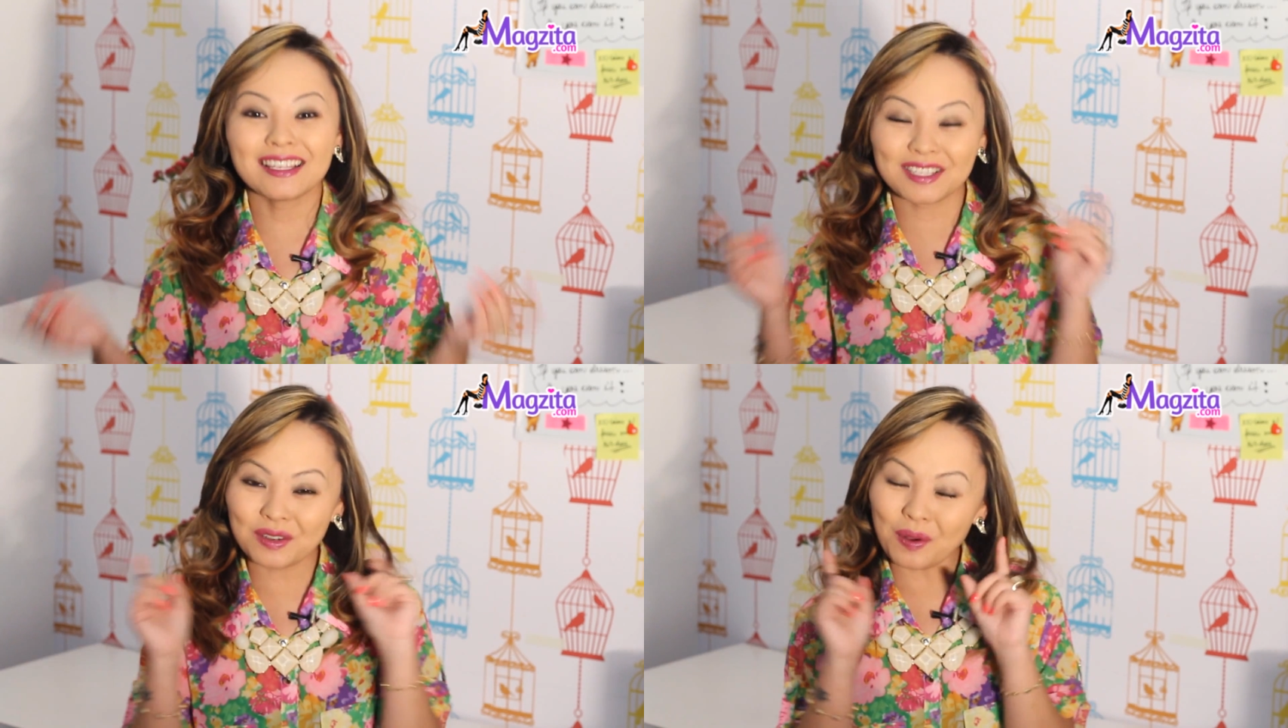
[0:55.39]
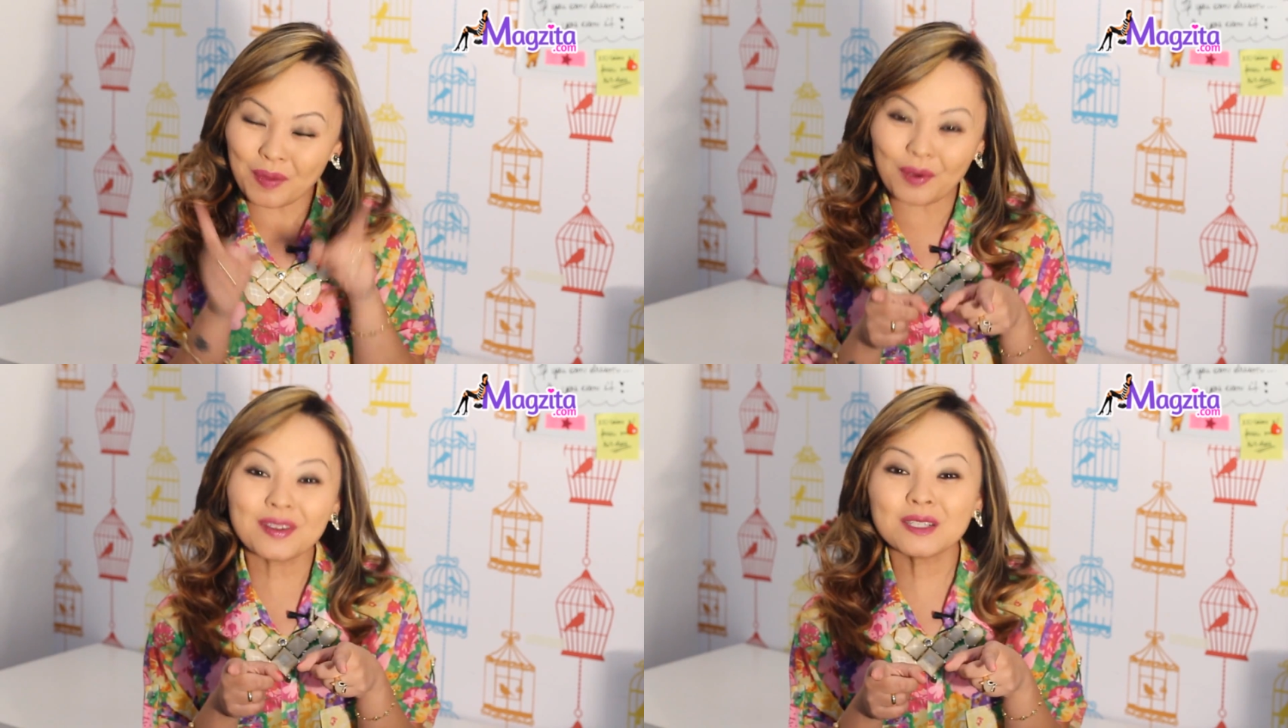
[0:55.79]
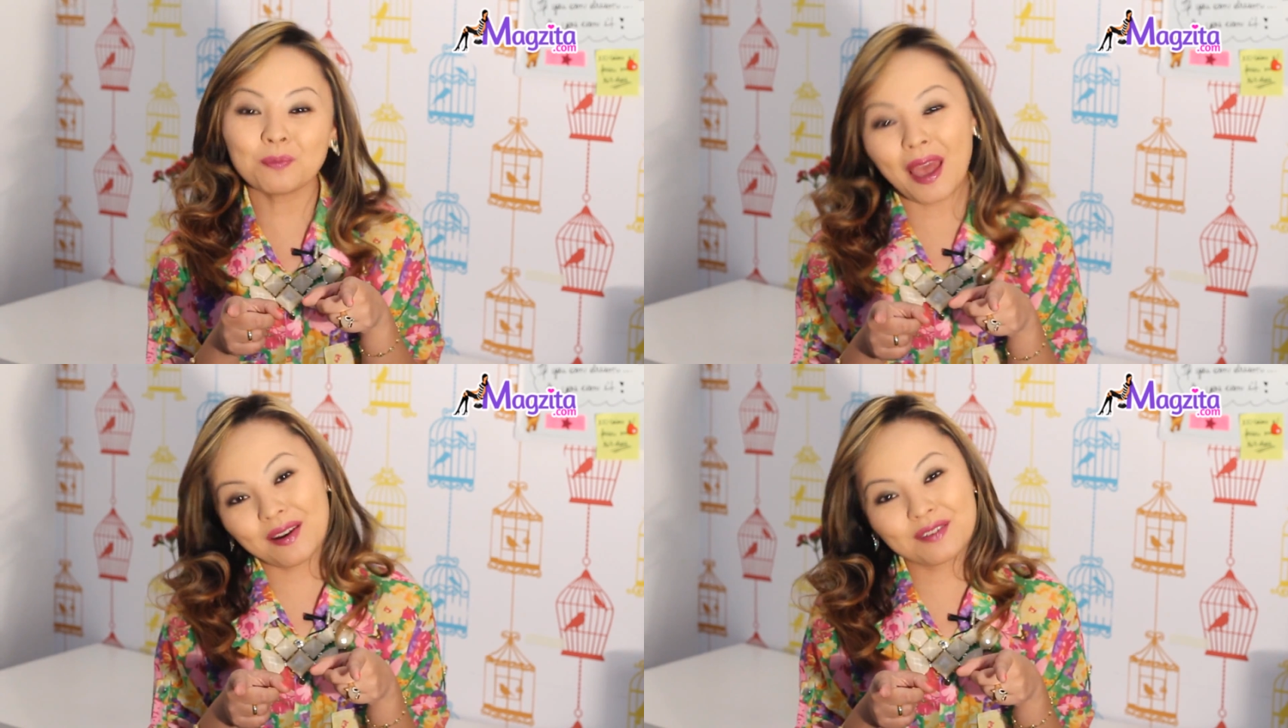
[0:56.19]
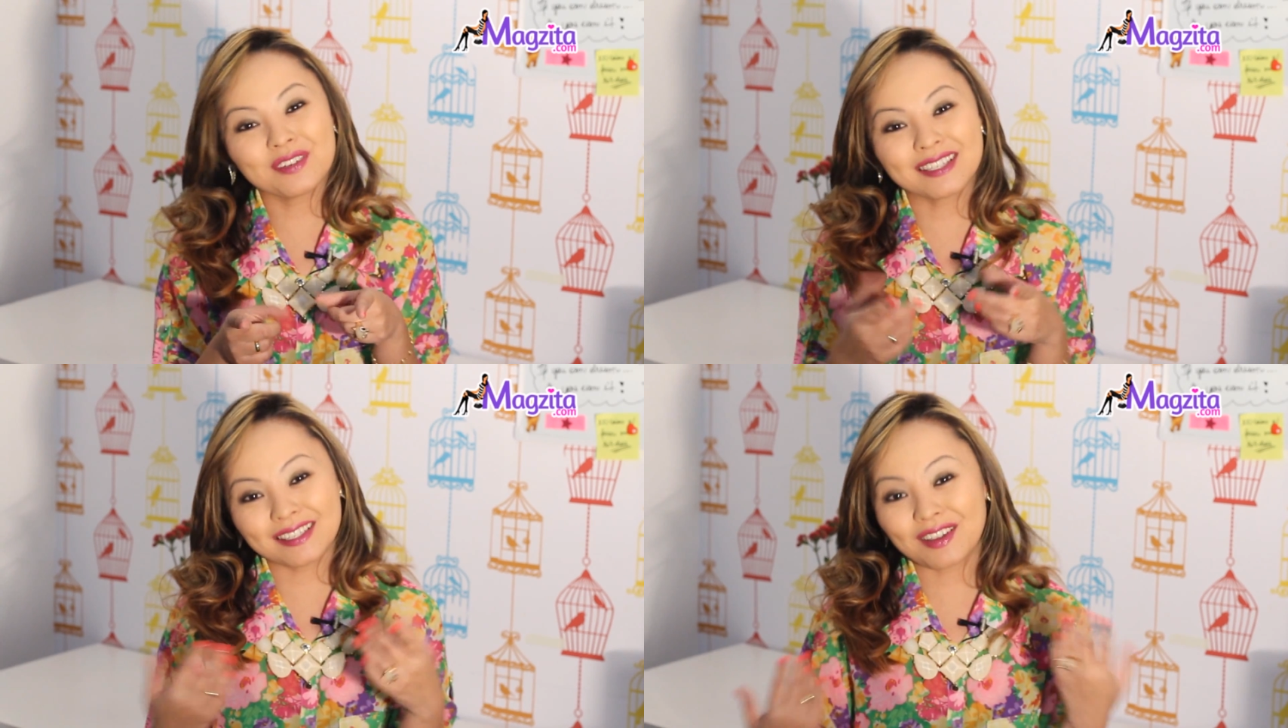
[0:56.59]
assim como eu espero que
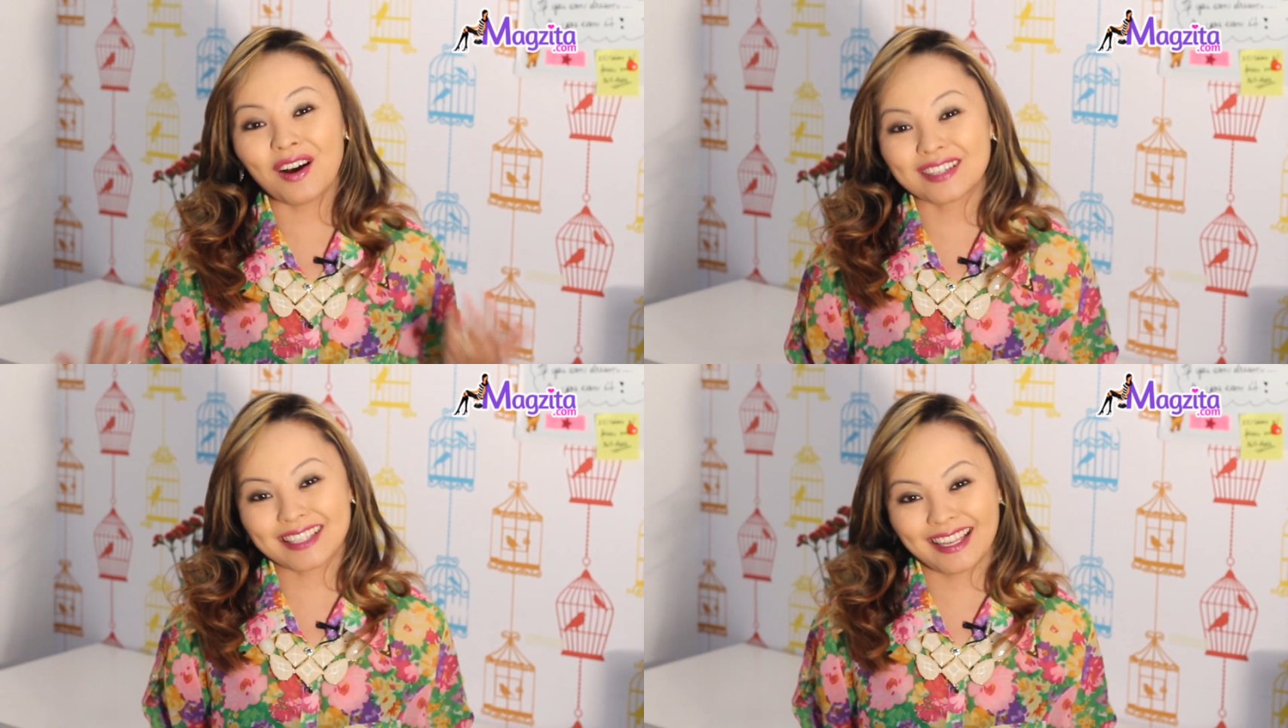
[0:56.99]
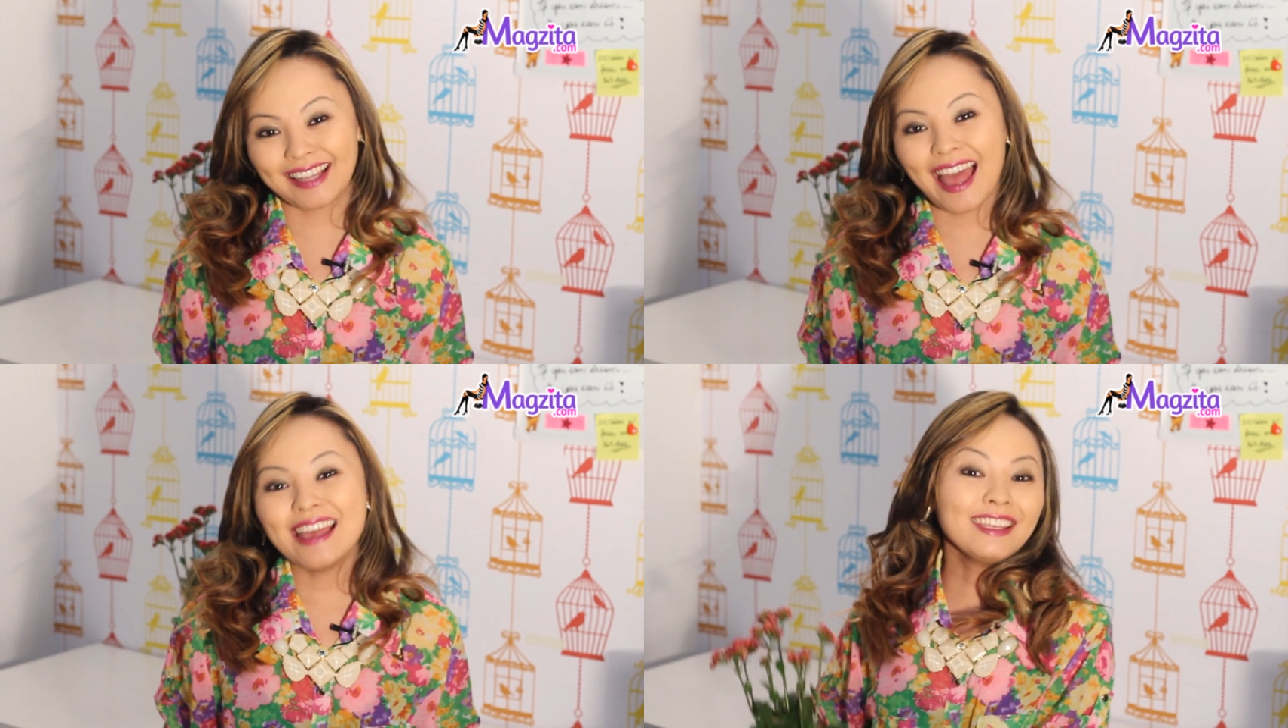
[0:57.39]
vocês gostem, né?